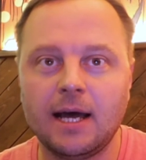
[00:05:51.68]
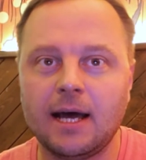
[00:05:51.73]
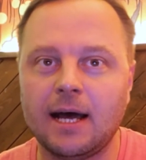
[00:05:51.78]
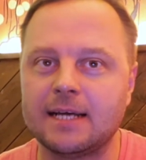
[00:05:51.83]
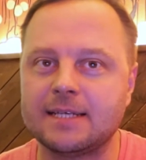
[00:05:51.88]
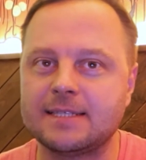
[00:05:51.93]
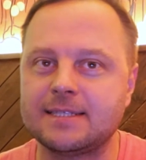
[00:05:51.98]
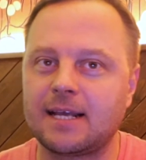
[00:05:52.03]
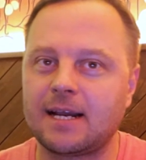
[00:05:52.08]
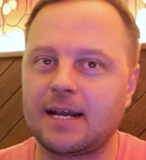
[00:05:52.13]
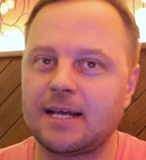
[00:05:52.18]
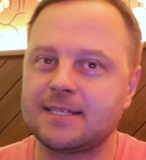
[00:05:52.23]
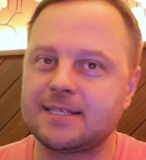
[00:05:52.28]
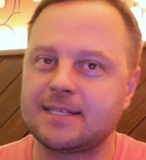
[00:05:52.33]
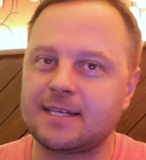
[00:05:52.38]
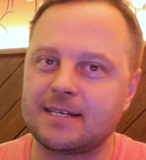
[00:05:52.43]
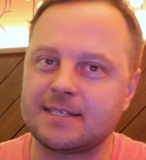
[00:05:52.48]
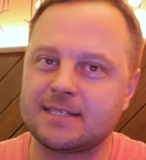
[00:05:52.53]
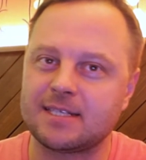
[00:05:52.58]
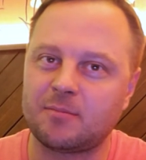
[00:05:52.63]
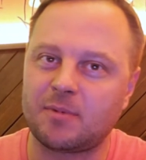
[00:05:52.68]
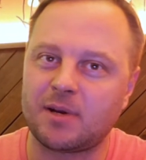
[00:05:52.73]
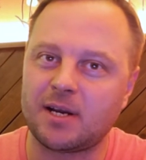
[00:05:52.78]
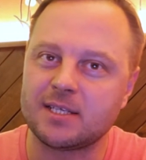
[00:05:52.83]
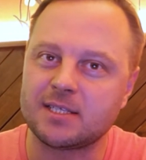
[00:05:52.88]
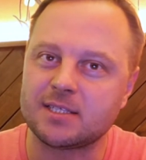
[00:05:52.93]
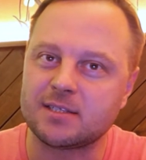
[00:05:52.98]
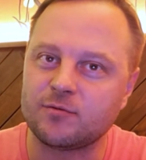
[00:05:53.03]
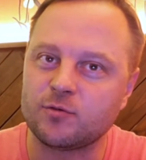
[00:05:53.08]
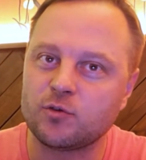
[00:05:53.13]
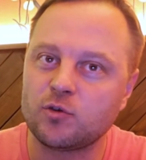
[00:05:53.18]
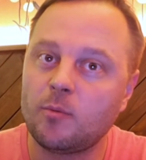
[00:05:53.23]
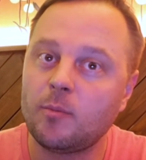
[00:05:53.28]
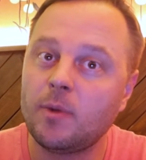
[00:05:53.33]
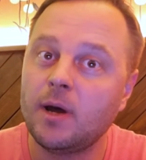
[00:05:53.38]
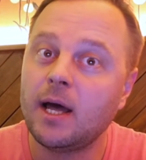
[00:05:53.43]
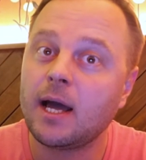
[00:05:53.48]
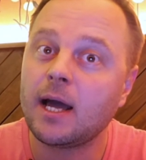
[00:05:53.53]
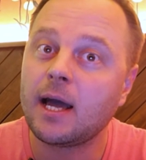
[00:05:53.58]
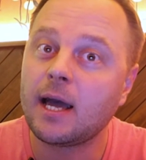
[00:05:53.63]
а стараться разобраться в
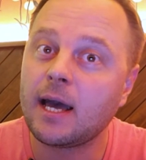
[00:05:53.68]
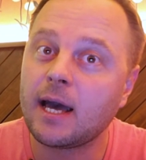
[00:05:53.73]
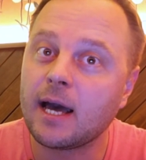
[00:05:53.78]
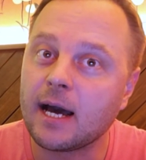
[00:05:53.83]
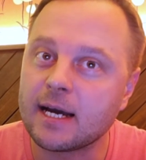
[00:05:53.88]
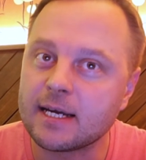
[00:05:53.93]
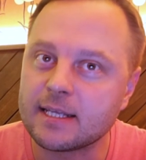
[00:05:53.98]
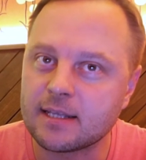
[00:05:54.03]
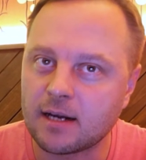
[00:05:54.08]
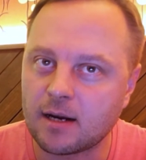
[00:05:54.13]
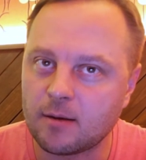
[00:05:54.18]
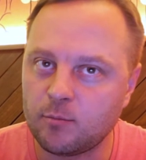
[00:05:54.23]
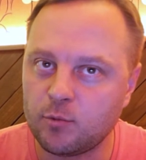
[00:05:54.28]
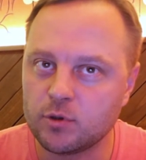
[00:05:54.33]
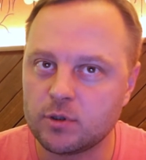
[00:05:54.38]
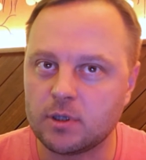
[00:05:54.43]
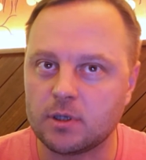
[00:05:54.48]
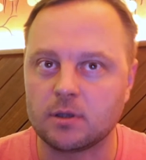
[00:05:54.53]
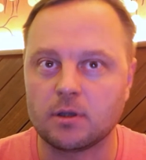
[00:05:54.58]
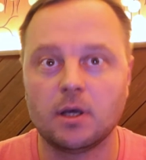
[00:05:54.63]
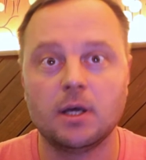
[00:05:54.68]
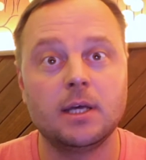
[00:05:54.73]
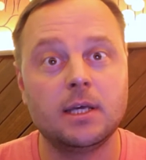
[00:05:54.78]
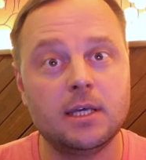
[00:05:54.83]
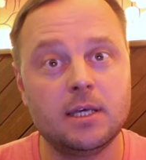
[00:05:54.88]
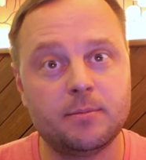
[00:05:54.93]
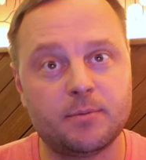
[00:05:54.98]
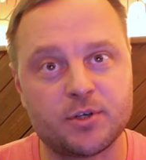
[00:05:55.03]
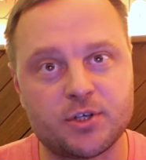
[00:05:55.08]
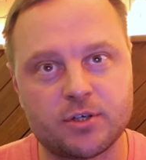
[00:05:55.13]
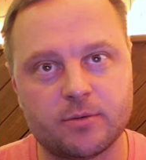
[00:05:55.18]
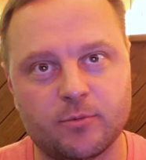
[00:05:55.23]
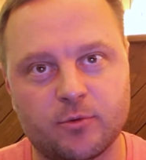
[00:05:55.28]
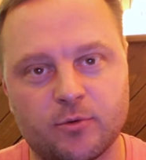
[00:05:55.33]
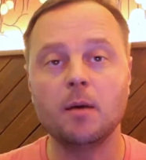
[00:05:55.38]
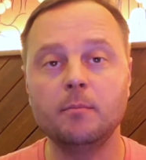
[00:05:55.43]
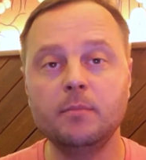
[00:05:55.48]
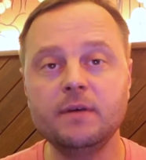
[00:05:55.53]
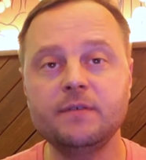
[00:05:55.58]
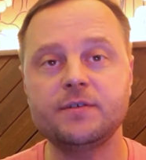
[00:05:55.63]
том, как это работает и почему.
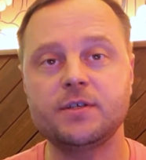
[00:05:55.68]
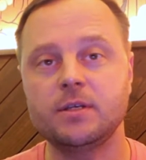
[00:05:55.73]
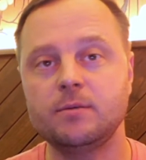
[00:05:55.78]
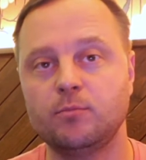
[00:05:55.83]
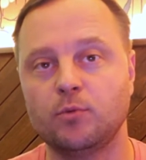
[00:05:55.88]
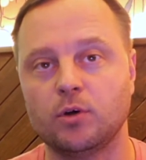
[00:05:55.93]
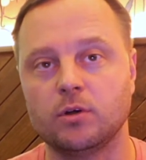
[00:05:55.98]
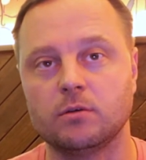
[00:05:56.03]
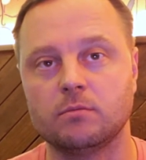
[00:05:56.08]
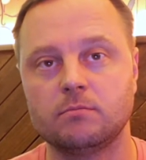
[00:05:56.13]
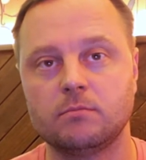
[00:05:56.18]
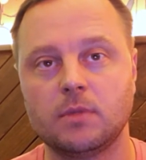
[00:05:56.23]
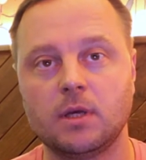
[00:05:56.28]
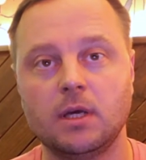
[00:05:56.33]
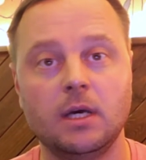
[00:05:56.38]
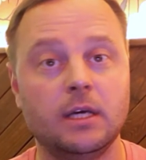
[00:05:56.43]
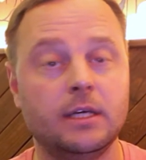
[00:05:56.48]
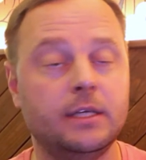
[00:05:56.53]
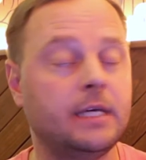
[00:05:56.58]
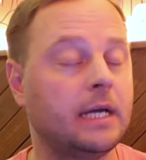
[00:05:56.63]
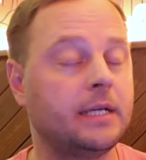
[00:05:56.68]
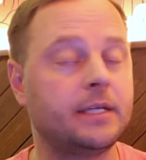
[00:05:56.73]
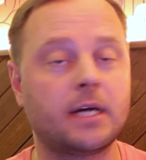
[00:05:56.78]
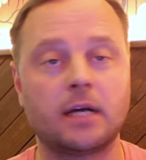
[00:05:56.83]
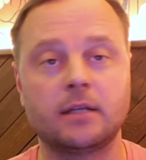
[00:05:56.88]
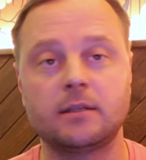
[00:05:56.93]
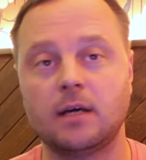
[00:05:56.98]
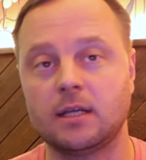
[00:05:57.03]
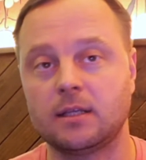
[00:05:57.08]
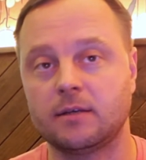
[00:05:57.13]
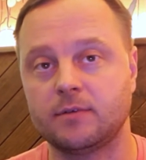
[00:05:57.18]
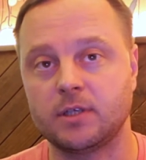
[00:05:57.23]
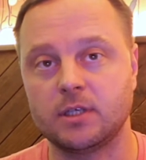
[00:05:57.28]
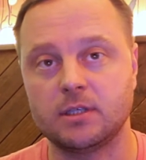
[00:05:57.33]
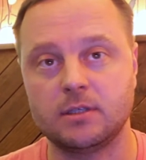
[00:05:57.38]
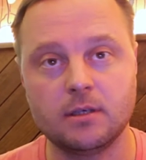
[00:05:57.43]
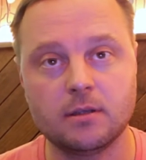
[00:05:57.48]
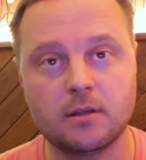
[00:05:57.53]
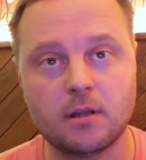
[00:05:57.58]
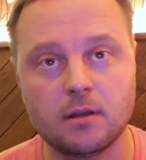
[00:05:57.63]
Миф седьмой. Я никогда этого не
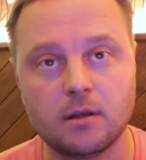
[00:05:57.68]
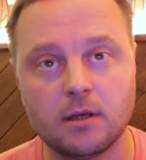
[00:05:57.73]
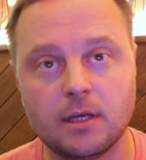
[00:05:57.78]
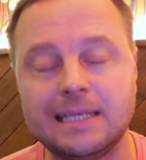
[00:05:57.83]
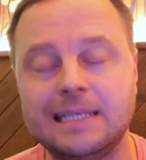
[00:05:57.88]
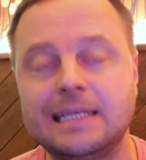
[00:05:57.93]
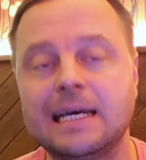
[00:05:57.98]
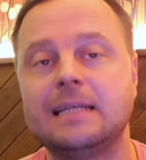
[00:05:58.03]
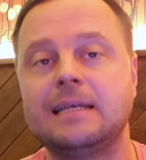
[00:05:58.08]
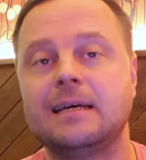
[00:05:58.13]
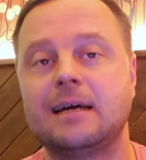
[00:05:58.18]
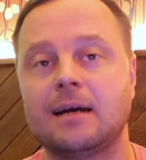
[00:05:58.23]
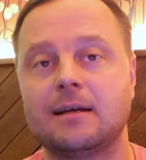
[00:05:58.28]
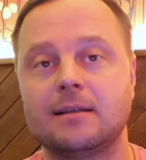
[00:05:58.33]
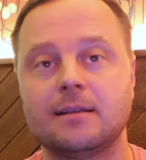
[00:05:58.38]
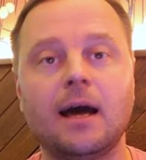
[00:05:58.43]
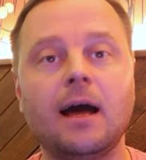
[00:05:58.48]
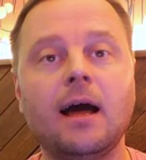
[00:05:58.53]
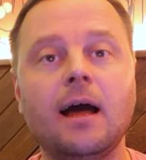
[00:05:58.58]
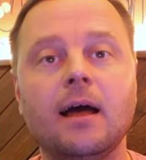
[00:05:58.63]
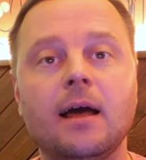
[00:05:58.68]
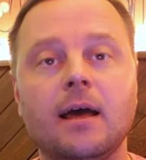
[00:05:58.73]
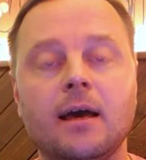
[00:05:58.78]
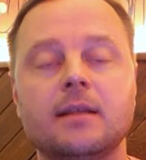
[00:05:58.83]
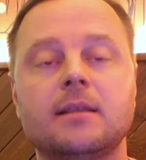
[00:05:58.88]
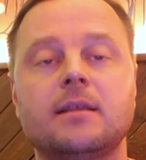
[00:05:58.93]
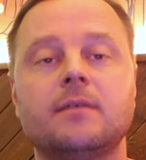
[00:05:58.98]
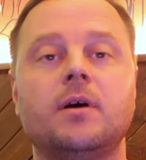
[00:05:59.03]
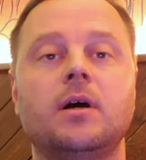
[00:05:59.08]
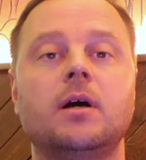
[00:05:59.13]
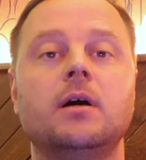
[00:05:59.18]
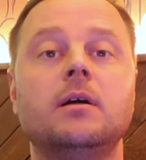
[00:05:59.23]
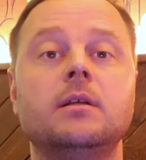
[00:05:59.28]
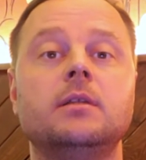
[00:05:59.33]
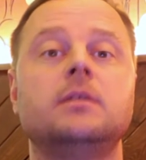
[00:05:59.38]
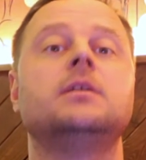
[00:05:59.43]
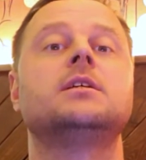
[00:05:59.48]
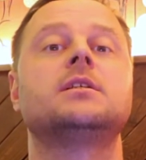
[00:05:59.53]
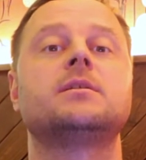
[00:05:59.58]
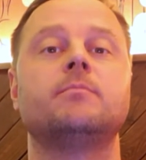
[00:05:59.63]
делал, я никогда этого
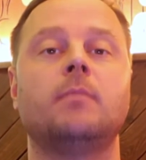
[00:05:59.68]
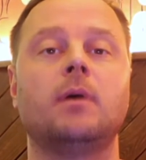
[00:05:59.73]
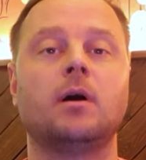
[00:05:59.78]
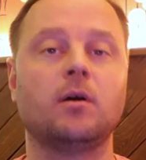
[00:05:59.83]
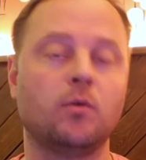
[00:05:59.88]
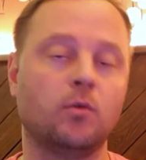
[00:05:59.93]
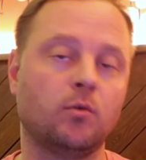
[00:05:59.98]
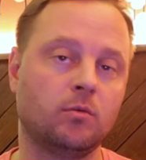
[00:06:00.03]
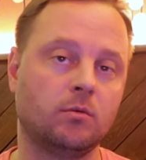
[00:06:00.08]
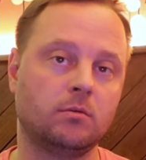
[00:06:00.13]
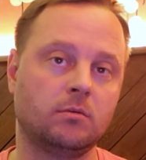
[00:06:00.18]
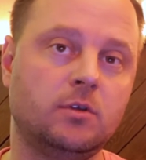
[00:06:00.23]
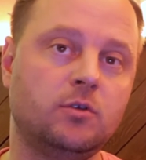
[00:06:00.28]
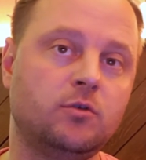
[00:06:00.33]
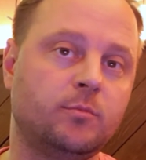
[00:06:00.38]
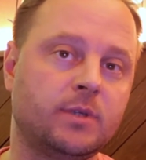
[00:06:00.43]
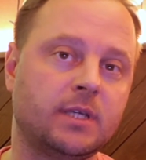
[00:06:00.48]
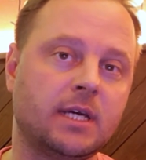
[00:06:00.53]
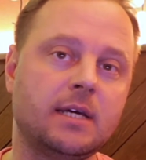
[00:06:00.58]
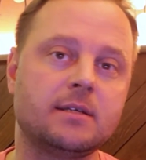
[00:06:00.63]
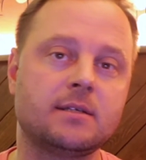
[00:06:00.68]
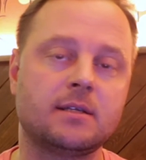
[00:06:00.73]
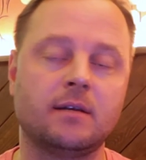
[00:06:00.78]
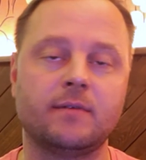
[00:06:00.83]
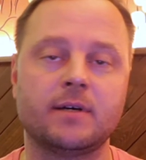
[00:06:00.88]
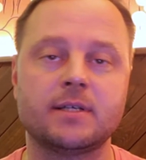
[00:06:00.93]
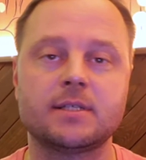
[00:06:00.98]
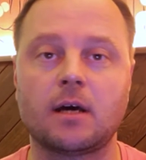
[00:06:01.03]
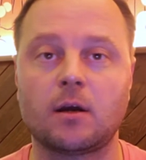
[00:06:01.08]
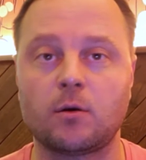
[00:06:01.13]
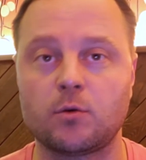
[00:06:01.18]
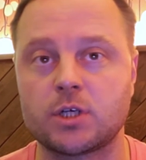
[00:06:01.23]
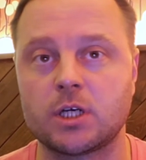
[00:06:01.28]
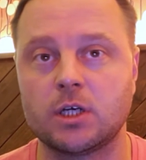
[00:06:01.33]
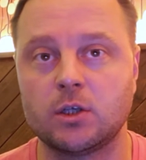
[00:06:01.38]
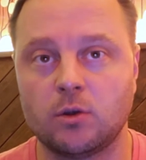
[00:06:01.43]
не смогу. И у меня есть для вас хорошая